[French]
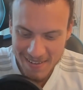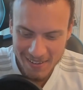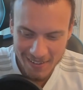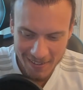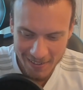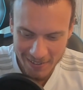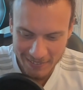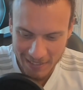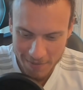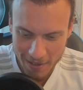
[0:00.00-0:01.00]
Euh,
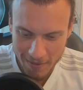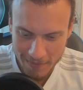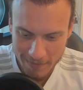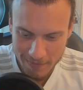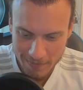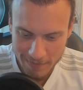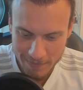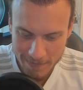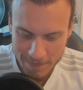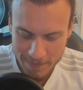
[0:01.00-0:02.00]
très bien.
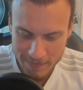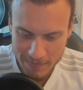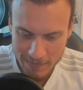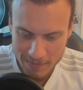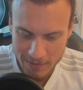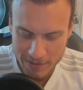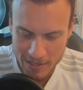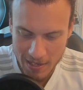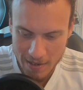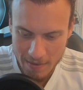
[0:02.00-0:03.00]
Ok.
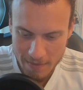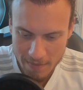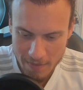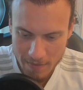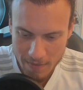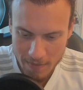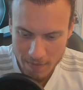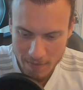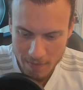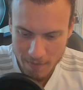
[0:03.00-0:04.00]

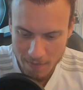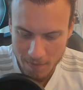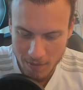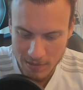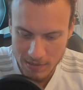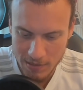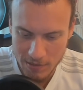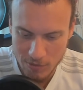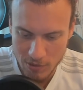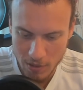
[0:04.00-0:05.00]
Alors ça,
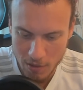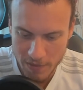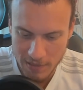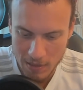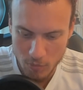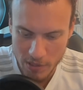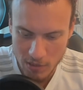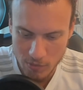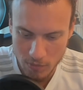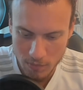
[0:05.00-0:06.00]
c'était une erreur fatale, mon
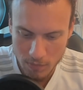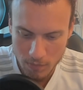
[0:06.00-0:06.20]
garçon.